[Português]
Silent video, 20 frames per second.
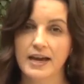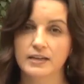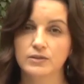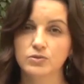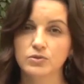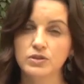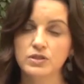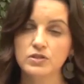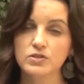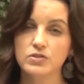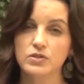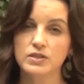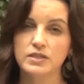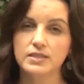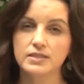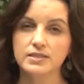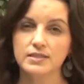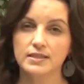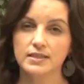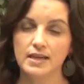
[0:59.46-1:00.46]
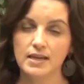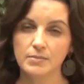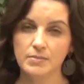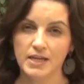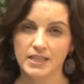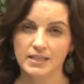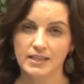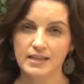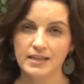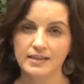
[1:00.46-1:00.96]
é a nutricionista da
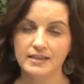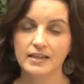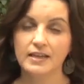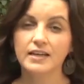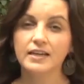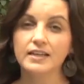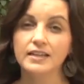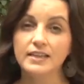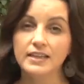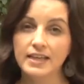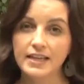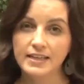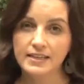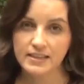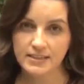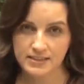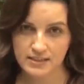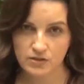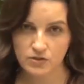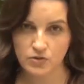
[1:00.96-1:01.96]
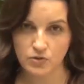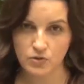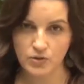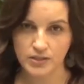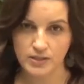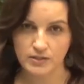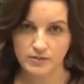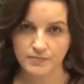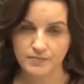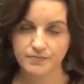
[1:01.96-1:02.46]
Emater, Leila
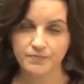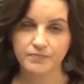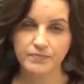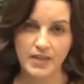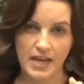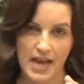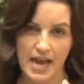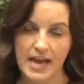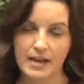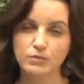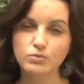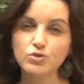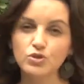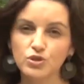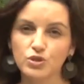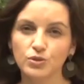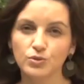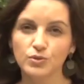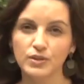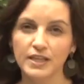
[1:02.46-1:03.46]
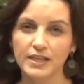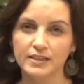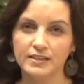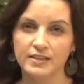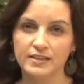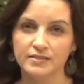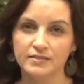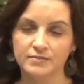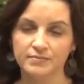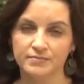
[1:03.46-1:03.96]
Ghisoni. É contigo,
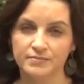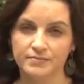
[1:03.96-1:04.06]
Leila.